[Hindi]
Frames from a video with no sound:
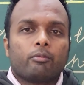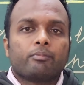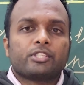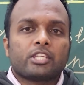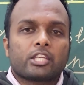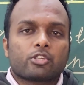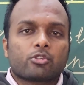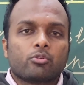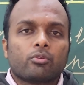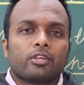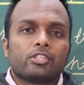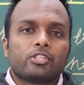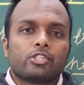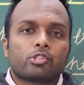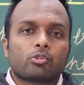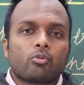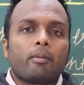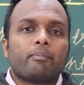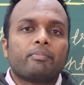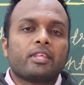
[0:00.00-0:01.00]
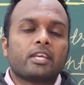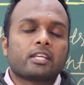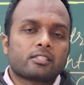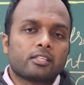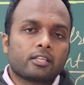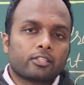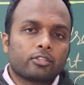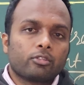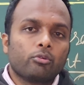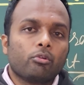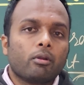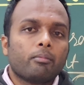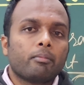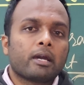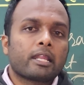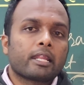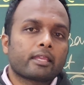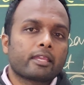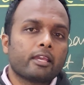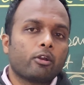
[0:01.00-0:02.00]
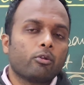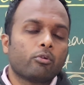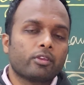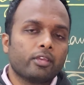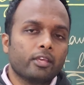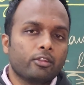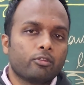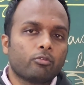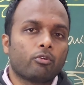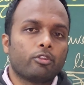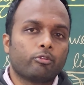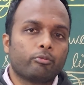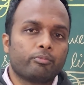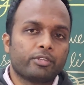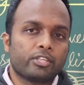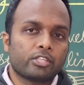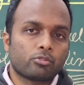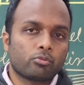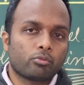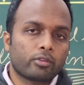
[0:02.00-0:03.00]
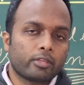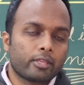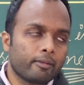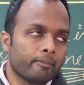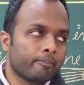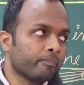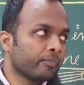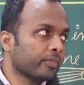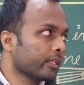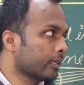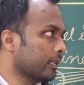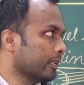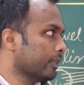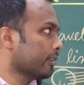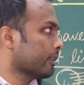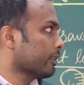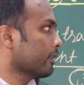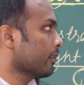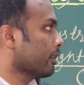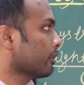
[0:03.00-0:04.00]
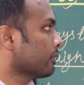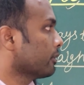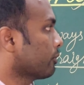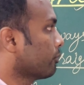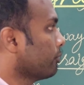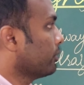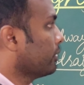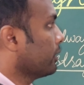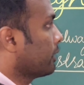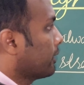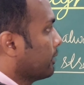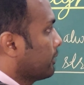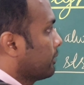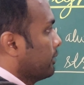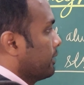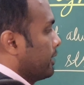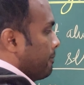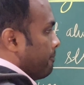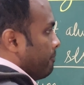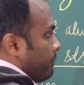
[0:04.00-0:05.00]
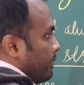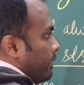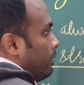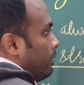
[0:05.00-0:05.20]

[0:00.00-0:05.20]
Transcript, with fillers: ऑब्जेक्ट होंगे जिसको आप देख सकते हो वो हमारा क्या हो गया नॉन लुमिनस हो गया क्लियर है यहाँ तक कोई दिक्कत नहीं